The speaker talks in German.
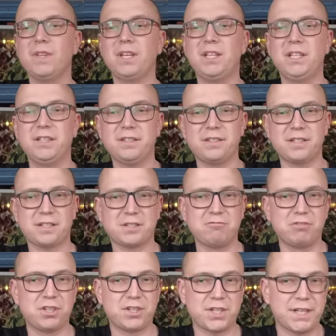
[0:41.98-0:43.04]
Hier ist das
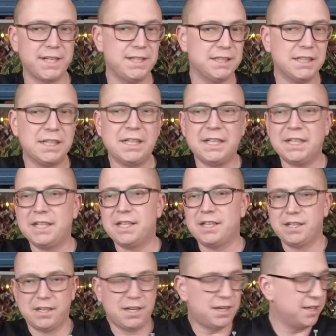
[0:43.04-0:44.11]
gute Teil.
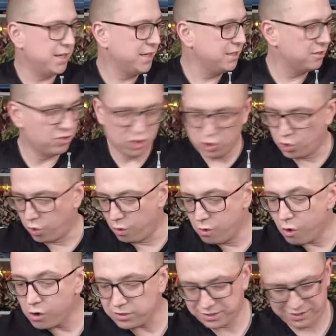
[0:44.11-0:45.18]
Ein
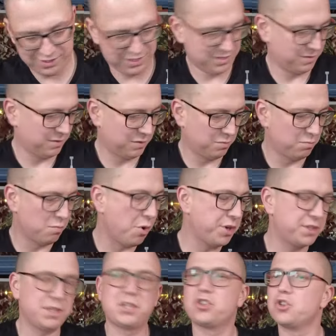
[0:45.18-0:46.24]
Koloss,
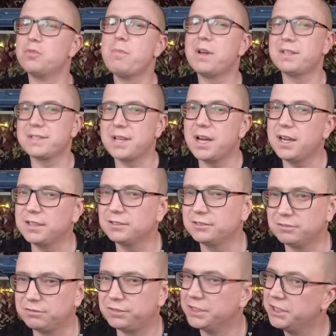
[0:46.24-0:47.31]
möchte ich schon mal
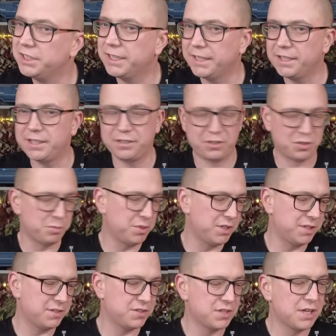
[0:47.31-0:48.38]
sagen, finde ich
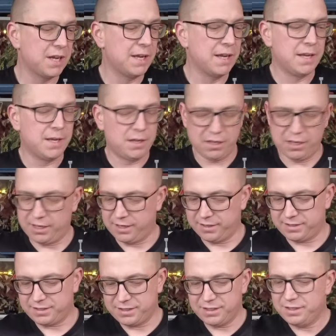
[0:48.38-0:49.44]
zumindest.
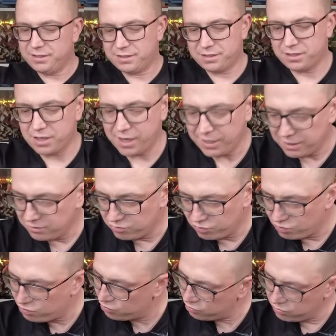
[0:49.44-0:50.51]
Es ist
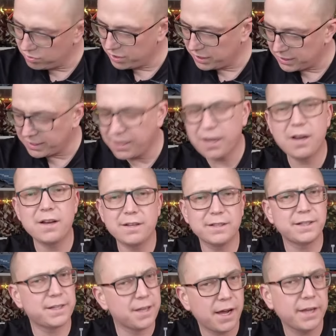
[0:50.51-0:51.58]
ein nicht gerade
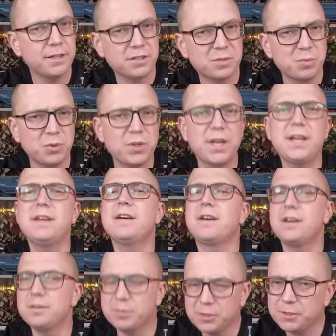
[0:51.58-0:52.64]
kleines Modell,
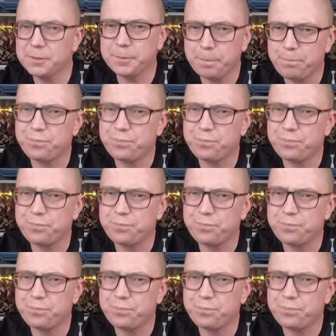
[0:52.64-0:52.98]
aber